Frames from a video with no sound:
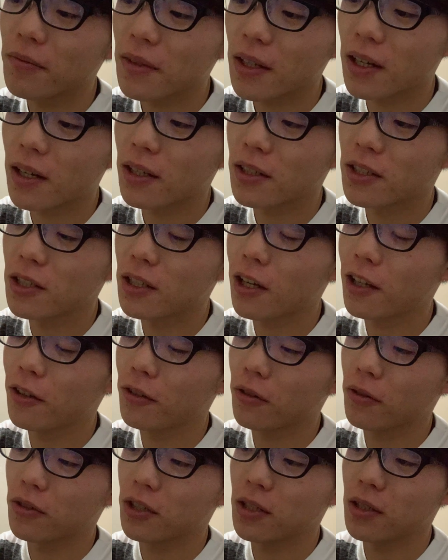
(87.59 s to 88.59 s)
あ進撃
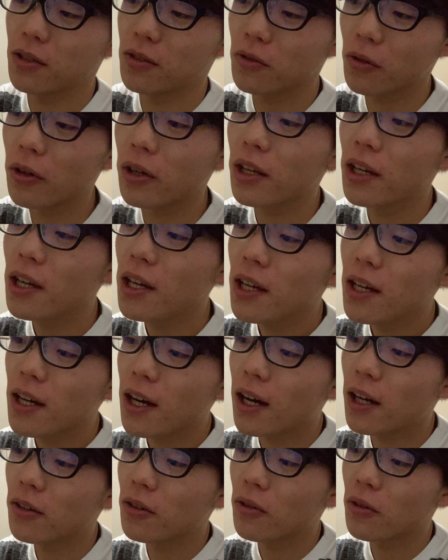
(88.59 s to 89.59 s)
の巨人、すごい、
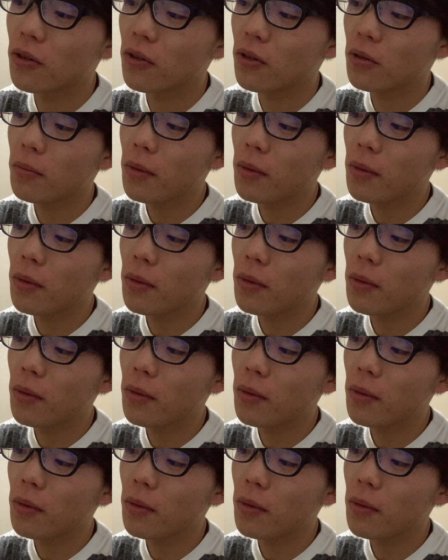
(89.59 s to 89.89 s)
あの、